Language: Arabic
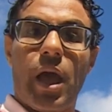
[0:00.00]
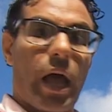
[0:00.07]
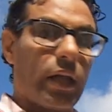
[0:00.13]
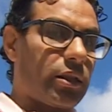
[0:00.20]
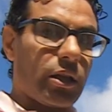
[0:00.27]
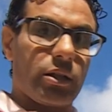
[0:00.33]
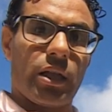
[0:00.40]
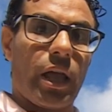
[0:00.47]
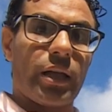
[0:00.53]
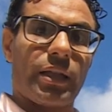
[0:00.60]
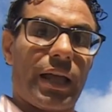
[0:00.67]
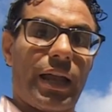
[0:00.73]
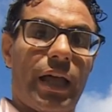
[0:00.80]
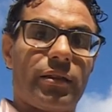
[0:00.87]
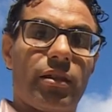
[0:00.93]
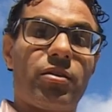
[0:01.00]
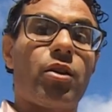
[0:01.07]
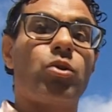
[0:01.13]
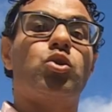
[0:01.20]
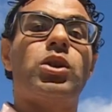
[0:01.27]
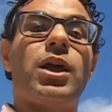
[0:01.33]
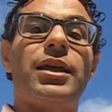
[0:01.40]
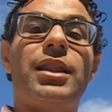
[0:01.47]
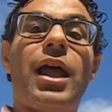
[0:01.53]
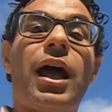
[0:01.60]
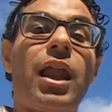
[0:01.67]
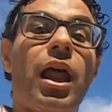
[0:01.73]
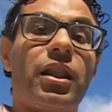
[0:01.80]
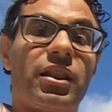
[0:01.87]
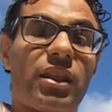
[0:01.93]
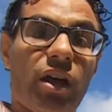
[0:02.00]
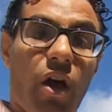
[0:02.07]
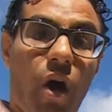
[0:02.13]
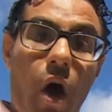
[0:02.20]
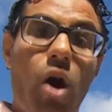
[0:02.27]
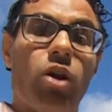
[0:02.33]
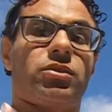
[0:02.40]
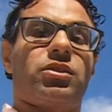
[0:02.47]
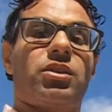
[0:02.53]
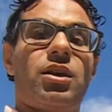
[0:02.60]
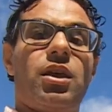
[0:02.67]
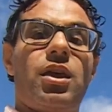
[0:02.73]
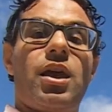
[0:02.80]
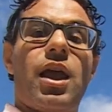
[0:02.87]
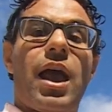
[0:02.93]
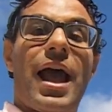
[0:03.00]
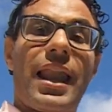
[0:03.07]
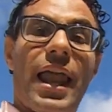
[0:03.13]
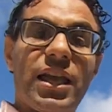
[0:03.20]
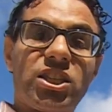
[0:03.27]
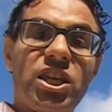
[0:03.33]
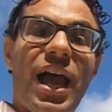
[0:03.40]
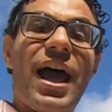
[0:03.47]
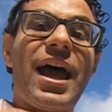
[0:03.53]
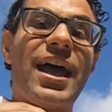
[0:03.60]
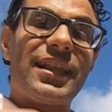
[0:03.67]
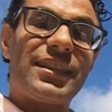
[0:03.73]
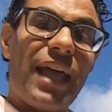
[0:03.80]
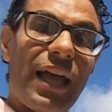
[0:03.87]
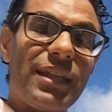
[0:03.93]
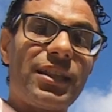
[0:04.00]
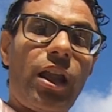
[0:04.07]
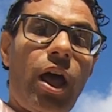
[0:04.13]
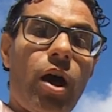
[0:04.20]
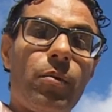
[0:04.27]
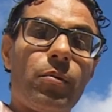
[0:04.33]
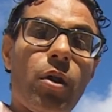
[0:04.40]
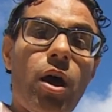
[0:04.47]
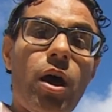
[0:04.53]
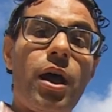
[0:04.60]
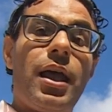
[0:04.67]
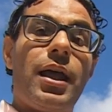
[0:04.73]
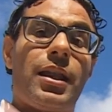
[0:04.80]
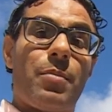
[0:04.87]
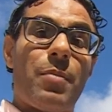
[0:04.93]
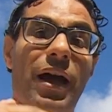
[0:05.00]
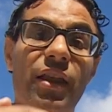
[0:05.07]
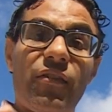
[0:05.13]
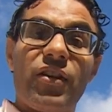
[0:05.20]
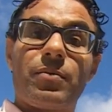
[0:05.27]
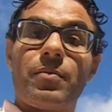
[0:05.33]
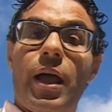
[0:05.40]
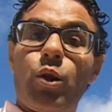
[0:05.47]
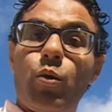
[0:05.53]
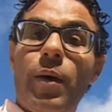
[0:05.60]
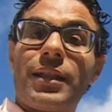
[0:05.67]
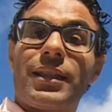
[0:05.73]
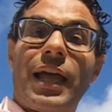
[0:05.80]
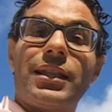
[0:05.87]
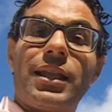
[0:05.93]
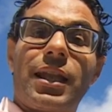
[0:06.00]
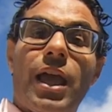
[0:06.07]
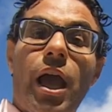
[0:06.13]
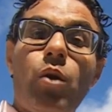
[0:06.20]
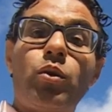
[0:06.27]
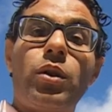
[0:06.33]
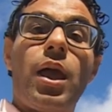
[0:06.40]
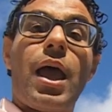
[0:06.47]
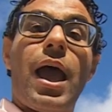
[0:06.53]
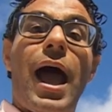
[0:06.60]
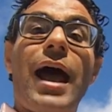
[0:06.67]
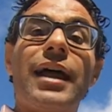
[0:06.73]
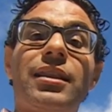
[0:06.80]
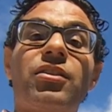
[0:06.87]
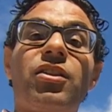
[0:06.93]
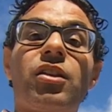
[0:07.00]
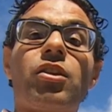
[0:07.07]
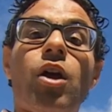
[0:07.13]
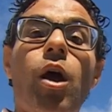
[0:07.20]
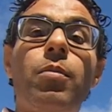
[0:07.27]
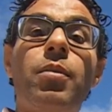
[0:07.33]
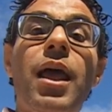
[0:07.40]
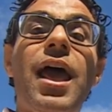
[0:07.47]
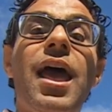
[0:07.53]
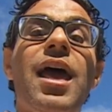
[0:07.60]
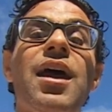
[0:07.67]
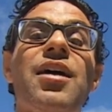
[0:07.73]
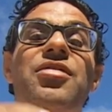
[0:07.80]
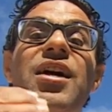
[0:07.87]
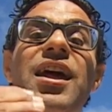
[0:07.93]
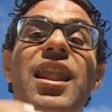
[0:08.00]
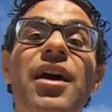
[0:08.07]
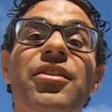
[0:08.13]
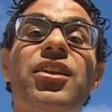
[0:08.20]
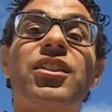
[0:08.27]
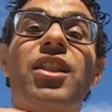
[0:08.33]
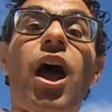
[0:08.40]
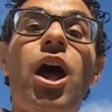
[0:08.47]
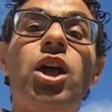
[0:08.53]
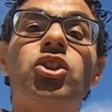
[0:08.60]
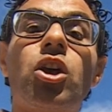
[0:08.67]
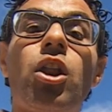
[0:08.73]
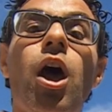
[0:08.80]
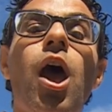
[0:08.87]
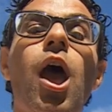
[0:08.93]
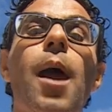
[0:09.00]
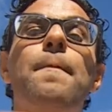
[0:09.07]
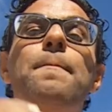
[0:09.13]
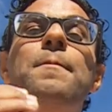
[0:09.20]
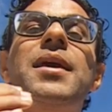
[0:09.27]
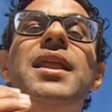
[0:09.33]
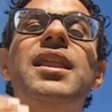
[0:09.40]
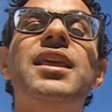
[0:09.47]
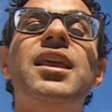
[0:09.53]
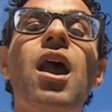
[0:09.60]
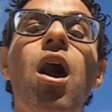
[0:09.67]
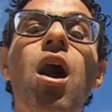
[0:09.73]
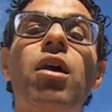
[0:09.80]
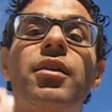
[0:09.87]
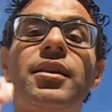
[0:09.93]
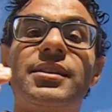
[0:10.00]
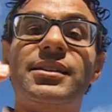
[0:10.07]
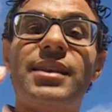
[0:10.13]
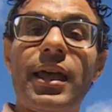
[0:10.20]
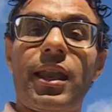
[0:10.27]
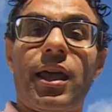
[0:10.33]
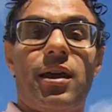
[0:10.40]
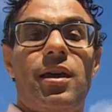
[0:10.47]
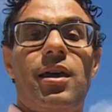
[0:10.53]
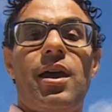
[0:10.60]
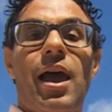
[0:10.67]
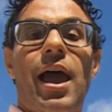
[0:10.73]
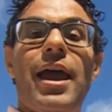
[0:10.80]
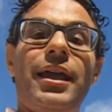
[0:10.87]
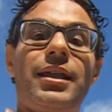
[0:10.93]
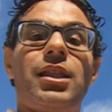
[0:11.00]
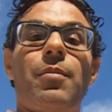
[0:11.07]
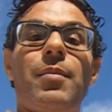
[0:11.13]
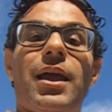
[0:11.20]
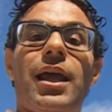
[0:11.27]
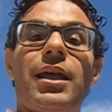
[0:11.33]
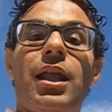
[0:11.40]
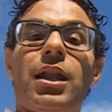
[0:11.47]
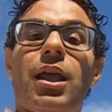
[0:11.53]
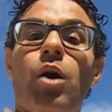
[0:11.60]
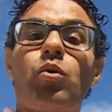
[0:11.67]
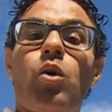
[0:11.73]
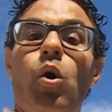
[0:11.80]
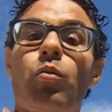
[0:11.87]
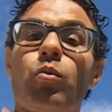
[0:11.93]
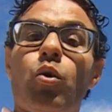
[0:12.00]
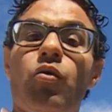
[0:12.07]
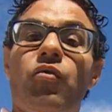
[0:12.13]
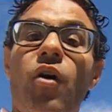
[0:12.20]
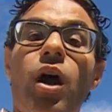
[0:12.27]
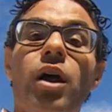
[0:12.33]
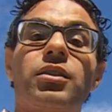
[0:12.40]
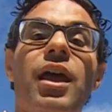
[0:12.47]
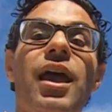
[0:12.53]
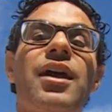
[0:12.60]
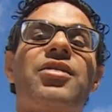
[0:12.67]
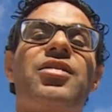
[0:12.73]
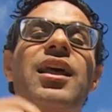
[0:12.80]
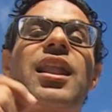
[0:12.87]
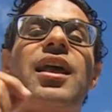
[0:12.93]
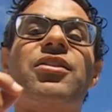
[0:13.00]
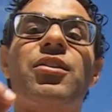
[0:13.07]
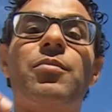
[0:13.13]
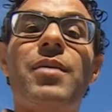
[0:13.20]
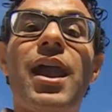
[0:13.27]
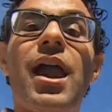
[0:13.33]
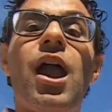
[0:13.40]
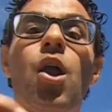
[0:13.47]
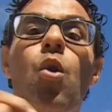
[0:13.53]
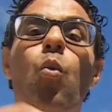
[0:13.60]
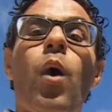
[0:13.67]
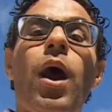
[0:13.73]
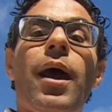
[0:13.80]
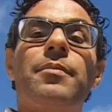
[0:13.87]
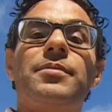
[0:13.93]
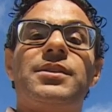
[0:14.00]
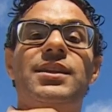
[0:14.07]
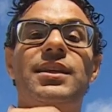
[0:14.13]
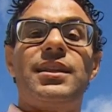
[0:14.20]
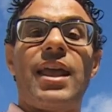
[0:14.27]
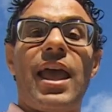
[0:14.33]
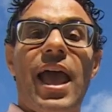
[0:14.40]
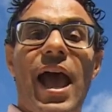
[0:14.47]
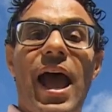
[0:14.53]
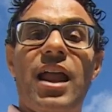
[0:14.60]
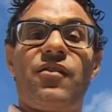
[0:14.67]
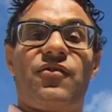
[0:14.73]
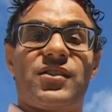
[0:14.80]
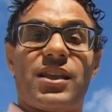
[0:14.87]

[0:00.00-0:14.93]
التقنيات الحديثة تساعدنا على التقاط الأشعة تحت الحمراء لمعرفة معلومات عن الكون حدثت قبل 13 مليار سنة أي عندما كان الكون عمره فقط 350 ألف